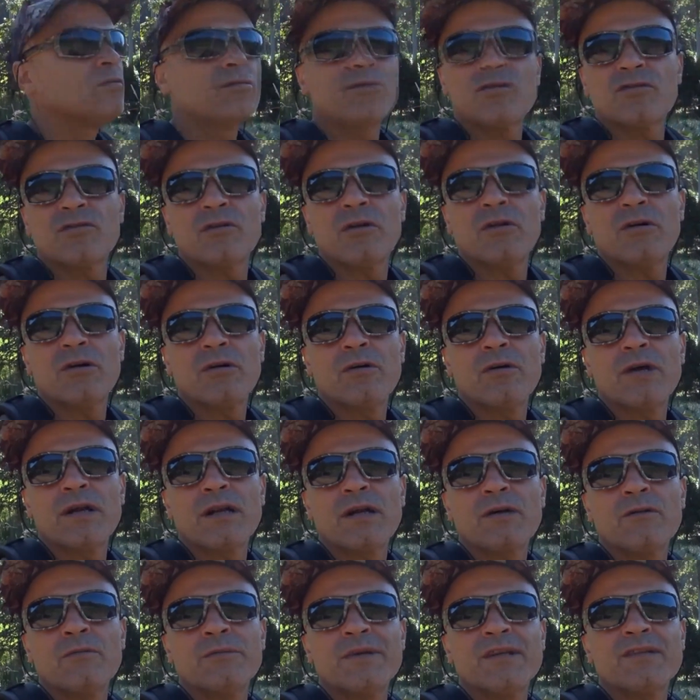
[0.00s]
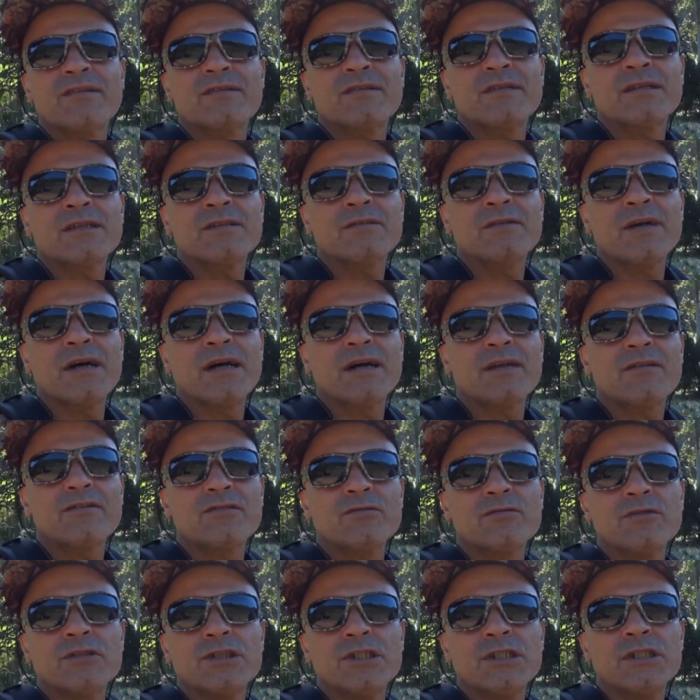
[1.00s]
o sol agora começando a
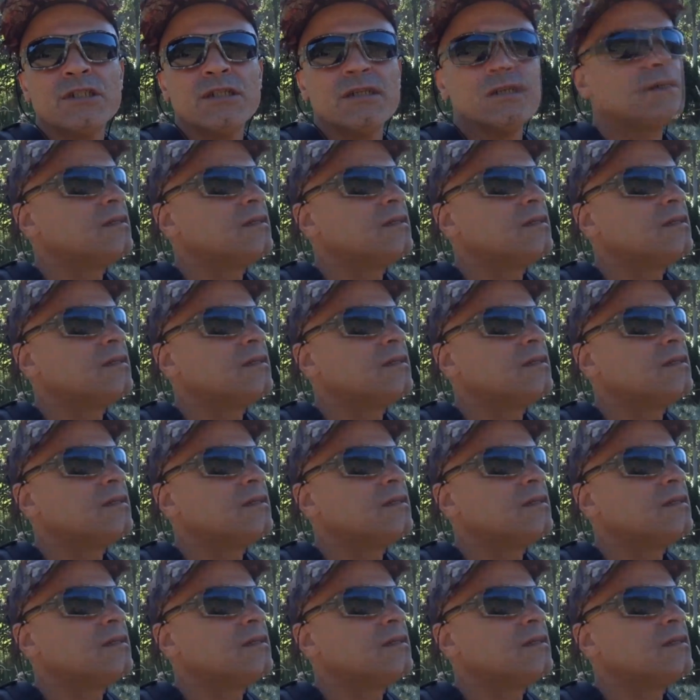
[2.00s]
surgir